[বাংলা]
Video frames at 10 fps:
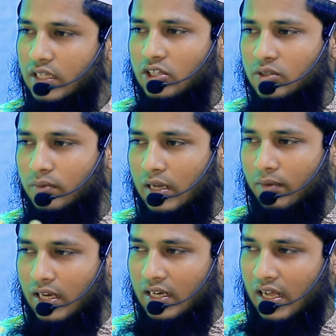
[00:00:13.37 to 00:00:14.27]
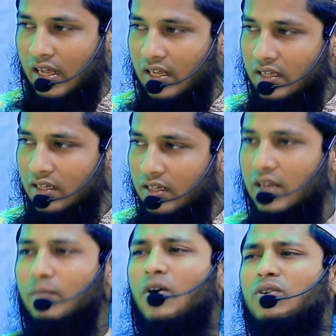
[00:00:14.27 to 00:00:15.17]
নাজুবিল্লা বলেন না
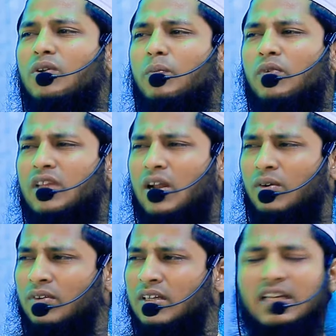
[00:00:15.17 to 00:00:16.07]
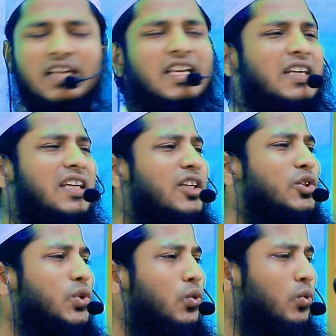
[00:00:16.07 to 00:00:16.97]
ভণ্ডপুর তারাও এটা একটা
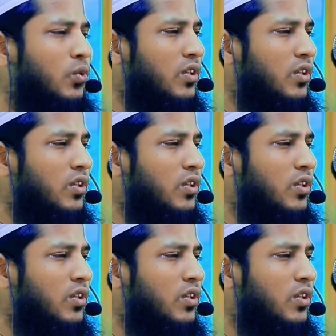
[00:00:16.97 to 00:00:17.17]
ইস্যু